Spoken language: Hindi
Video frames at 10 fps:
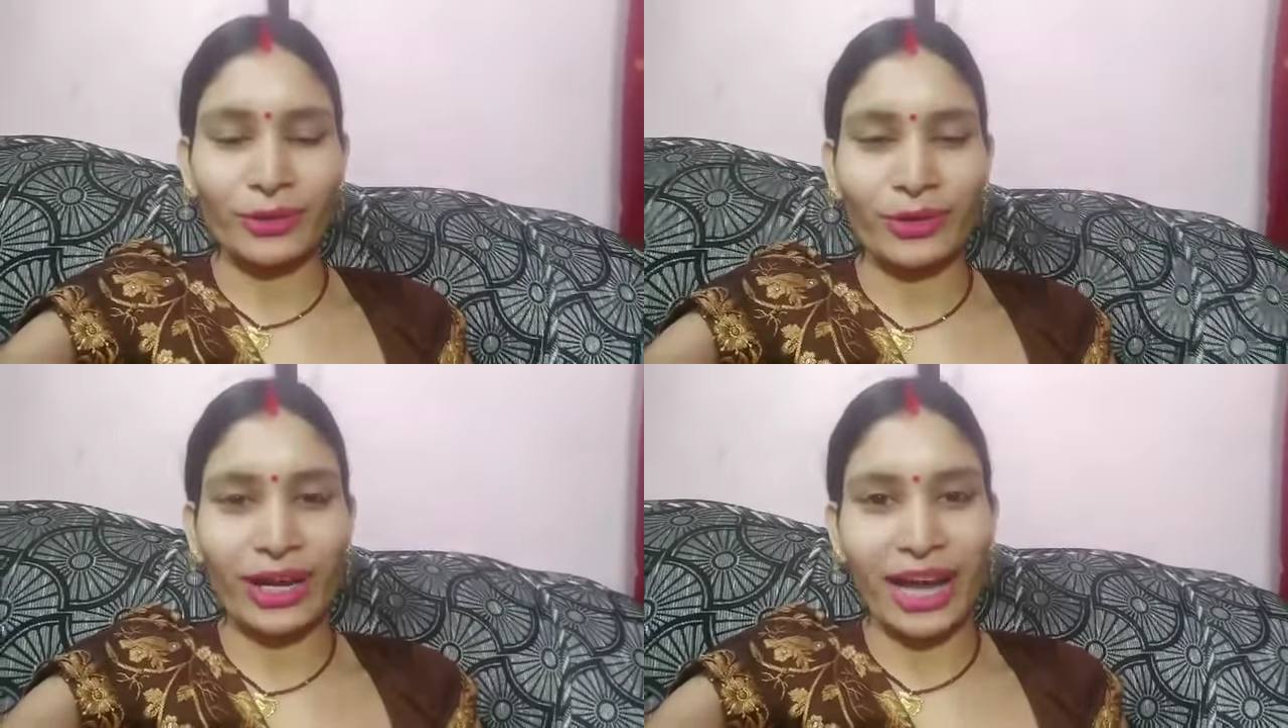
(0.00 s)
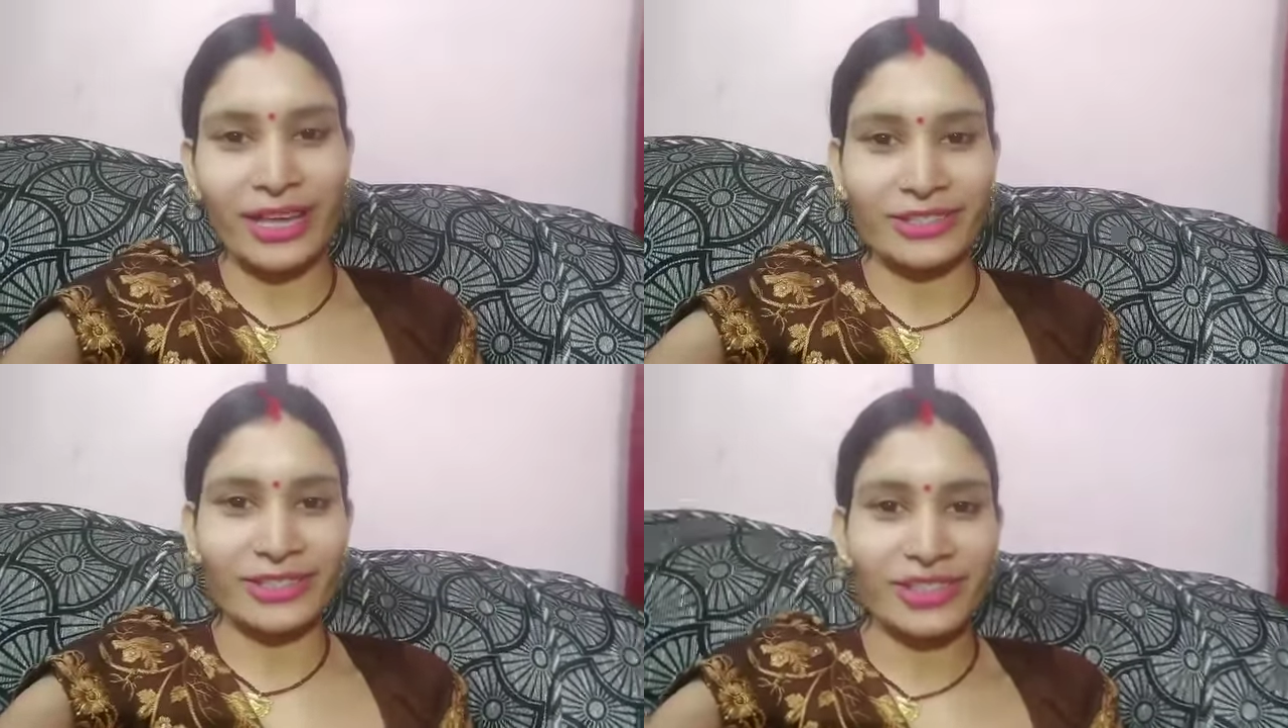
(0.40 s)
तो
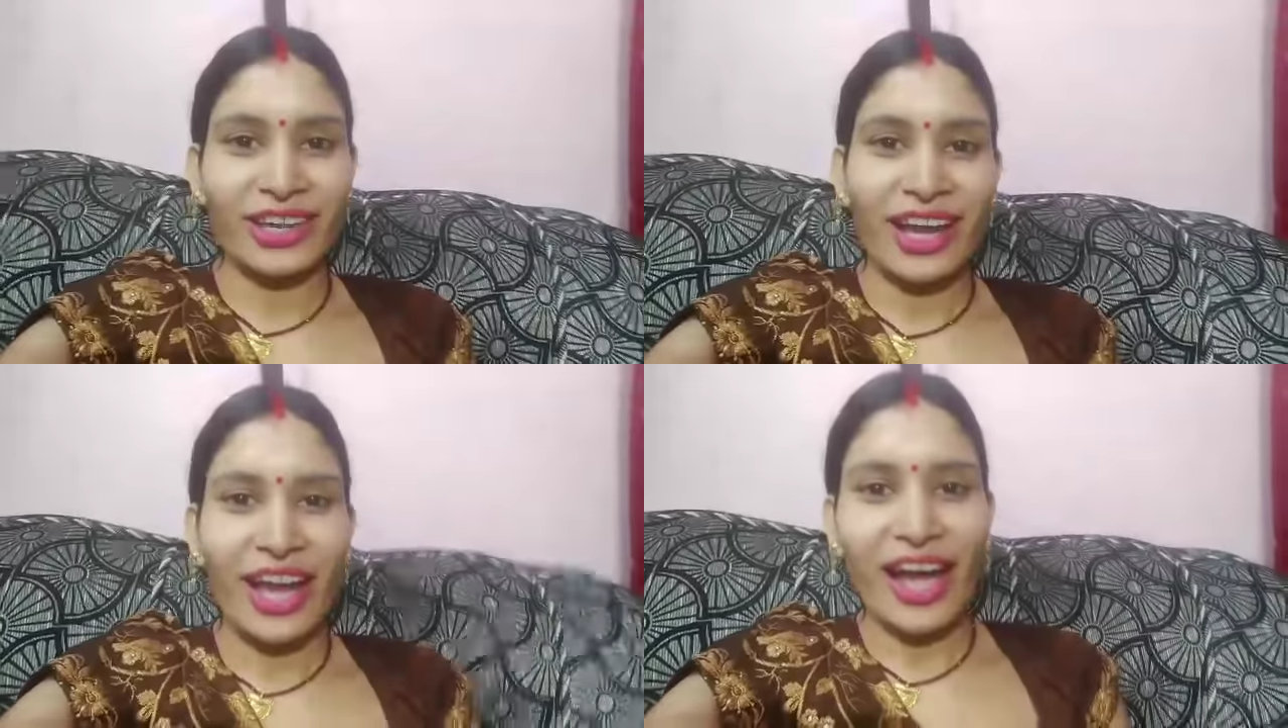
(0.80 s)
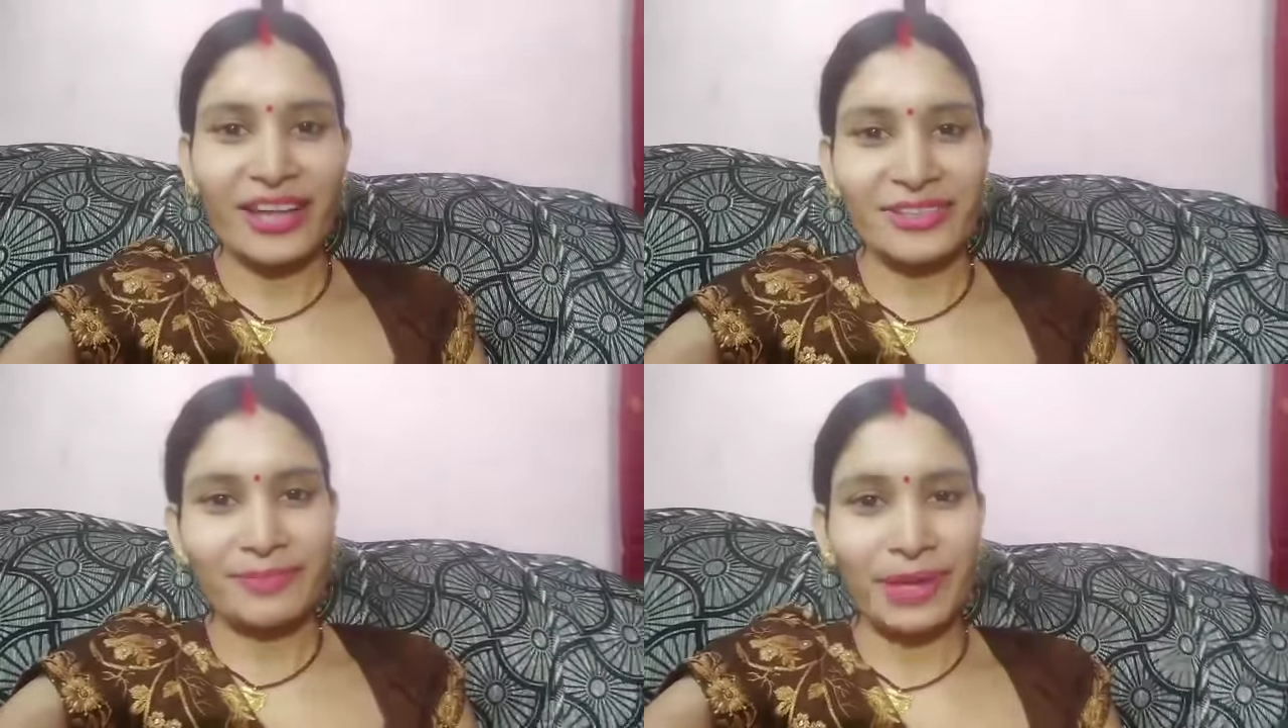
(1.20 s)
गाइज
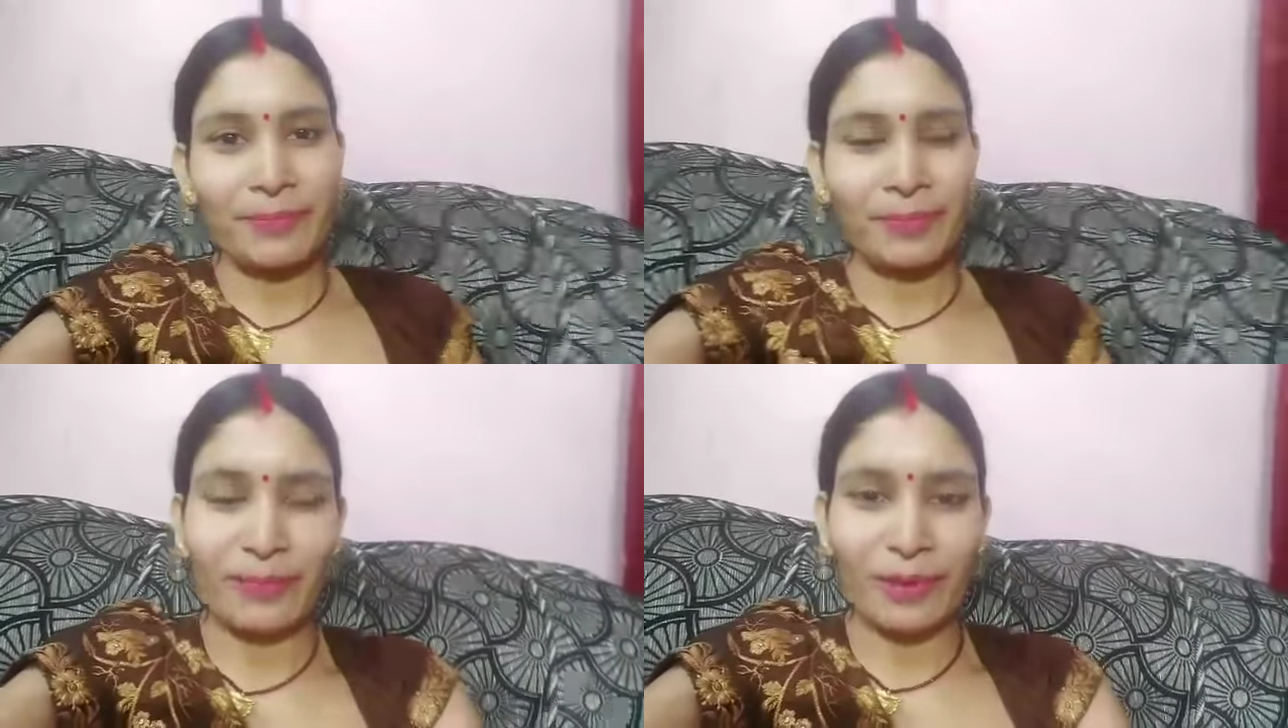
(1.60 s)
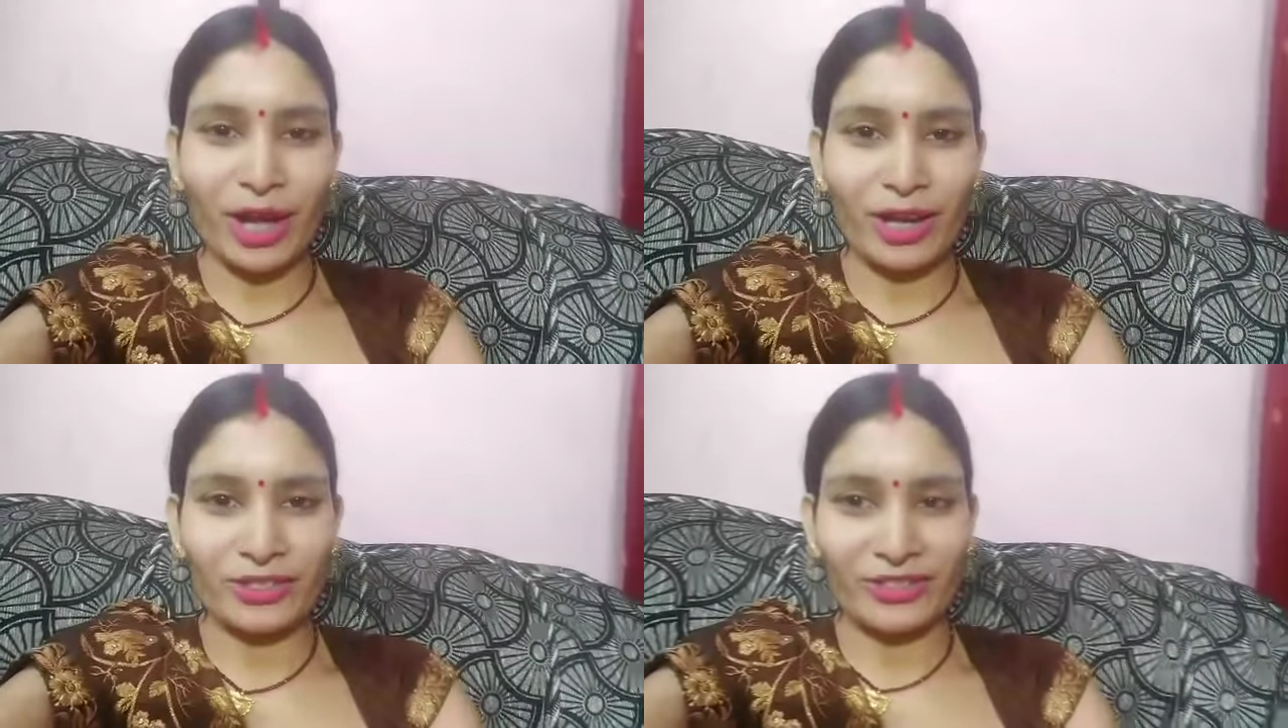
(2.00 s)
आज मैं अपना
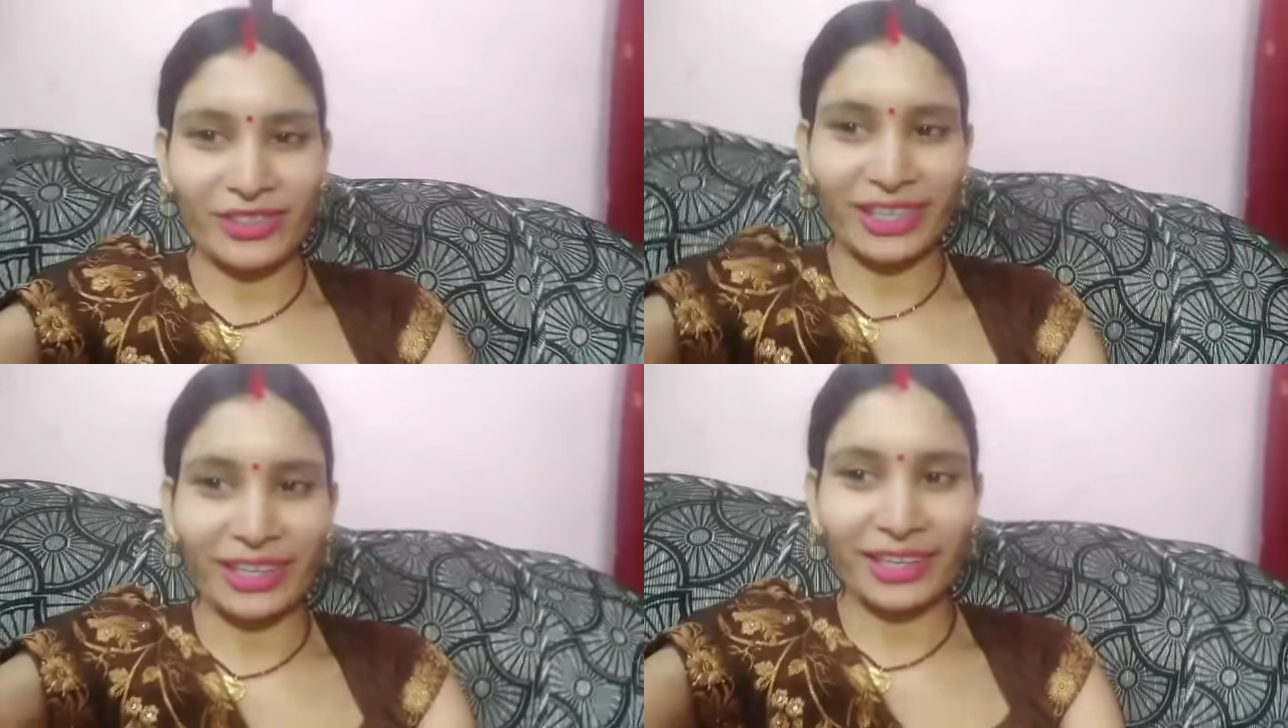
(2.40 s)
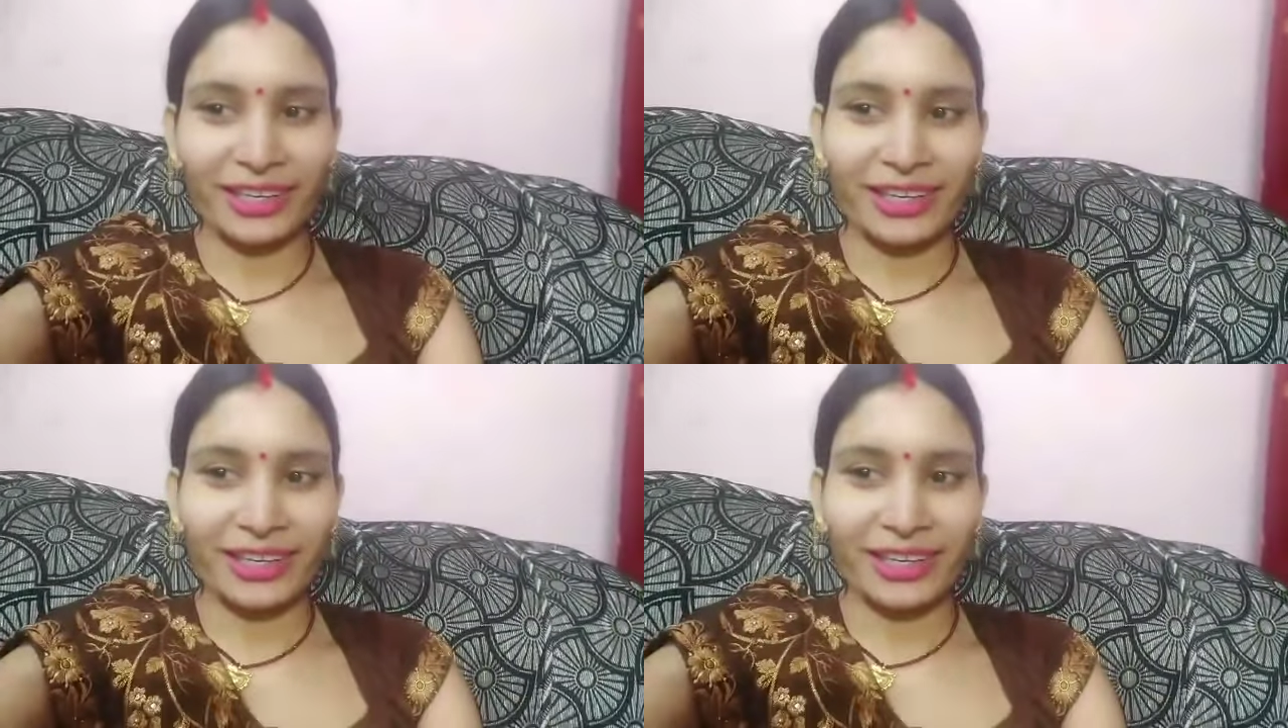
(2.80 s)
ब्लॉग जो है